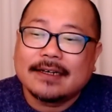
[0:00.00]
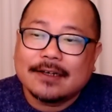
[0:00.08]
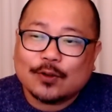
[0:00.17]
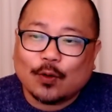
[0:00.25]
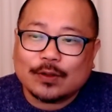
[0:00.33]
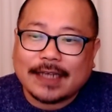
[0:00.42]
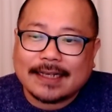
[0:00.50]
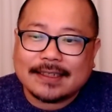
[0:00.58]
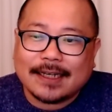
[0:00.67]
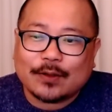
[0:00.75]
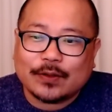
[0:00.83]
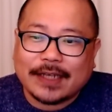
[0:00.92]

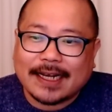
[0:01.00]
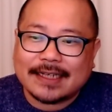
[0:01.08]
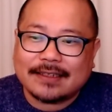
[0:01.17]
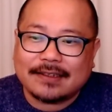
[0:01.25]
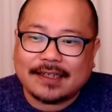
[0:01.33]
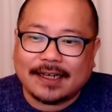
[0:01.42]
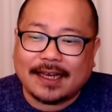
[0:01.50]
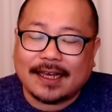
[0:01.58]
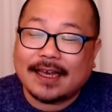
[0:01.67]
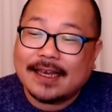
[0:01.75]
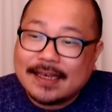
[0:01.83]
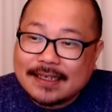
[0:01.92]
종착지에 도착했을
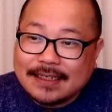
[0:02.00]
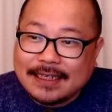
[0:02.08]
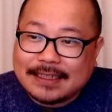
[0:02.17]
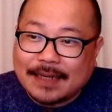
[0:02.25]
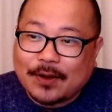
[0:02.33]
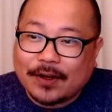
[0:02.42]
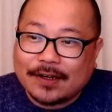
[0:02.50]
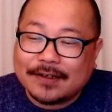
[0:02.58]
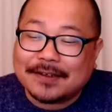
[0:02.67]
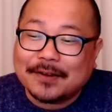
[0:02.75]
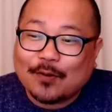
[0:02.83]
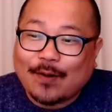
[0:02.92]
때
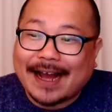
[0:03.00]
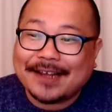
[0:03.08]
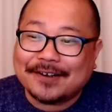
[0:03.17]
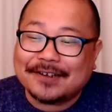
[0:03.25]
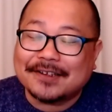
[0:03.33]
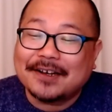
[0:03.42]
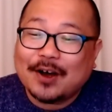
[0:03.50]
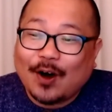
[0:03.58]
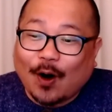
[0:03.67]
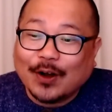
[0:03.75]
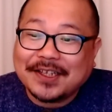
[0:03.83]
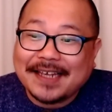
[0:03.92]
이재명이는 과연
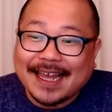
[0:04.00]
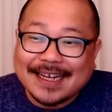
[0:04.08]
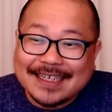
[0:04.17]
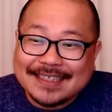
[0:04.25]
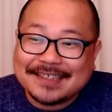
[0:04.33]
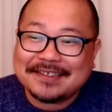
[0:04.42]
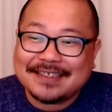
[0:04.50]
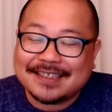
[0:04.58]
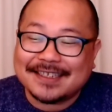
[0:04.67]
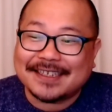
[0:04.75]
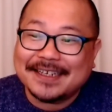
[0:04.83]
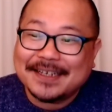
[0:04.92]
어디에
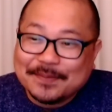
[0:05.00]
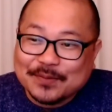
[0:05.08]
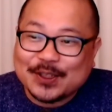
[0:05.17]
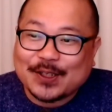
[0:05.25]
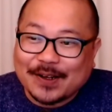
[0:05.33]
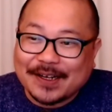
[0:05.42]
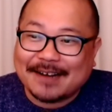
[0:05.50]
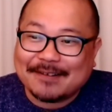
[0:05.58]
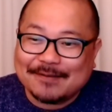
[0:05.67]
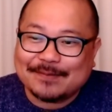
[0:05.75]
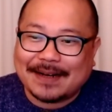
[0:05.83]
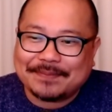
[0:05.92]
있을지 무척이나
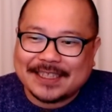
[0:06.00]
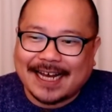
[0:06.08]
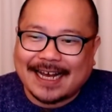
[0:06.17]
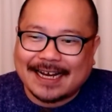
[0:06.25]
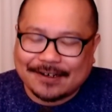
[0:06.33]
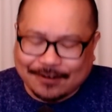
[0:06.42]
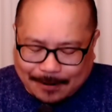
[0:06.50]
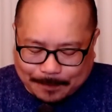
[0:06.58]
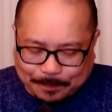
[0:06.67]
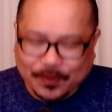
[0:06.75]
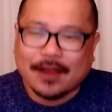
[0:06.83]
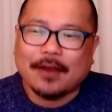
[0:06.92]
궁금합니다.
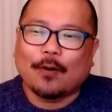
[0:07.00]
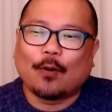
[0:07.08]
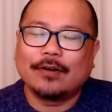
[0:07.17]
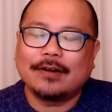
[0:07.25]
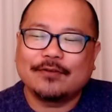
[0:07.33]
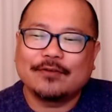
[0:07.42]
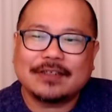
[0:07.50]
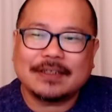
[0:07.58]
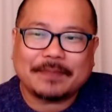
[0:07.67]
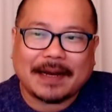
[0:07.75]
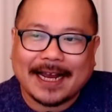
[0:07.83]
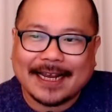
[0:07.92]
그럼 오늘 뉴스
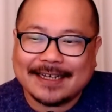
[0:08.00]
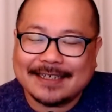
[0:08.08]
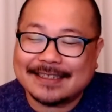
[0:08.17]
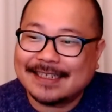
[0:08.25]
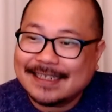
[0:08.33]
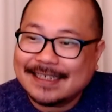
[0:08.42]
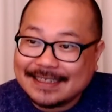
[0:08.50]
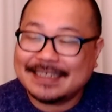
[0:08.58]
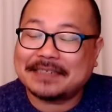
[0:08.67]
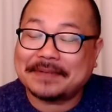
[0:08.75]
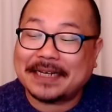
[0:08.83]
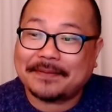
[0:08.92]
빠박이는
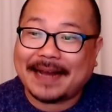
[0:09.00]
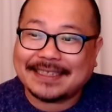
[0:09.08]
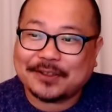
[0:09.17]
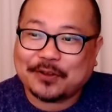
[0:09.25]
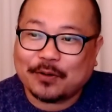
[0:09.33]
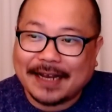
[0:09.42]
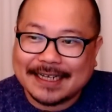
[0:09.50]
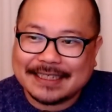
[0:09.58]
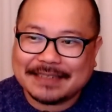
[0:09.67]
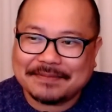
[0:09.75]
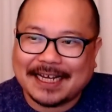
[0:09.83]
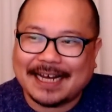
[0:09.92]
이쯤에서 마치도록
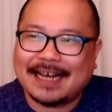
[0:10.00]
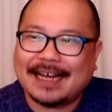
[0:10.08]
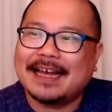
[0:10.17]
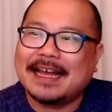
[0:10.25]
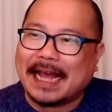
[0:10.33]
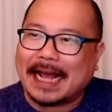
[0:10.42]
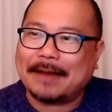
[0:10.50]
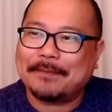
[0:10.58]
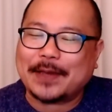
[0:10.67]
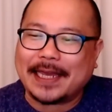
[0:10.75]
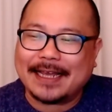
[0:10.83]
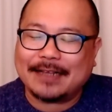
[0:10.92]
하겠습니다.
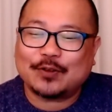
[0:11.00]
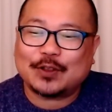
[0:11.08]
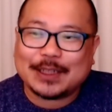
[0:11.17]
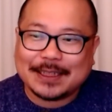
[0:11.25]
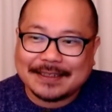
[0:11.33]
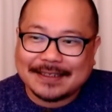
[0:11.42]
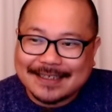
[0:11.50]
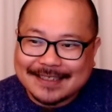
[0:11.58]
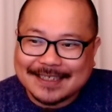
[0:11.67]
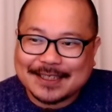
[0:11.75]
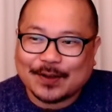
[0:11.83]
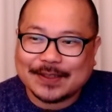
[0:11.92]
함께해 주신
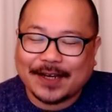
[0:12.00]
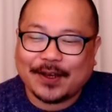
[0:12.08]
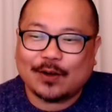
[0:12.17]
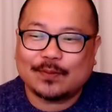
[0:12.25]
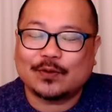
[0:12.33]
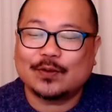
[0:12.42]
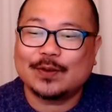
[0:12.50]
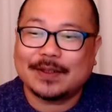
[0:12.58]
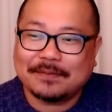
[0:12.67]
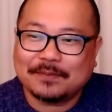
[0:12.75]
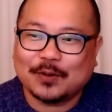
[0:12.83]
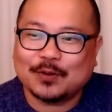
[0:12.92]
시청자 여러분
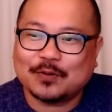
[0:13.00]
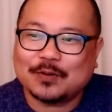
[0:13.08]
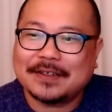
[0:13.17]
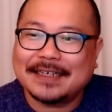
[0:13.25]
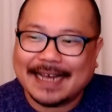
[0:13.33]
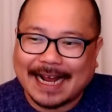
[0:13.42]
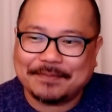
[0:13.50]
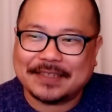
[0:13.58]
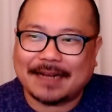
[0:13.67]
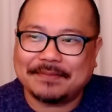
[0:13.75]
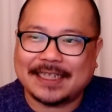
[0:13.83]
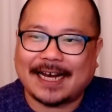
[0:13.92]
모두
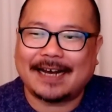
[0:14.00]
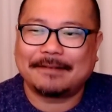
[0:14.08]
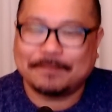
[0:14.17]
감사합니다.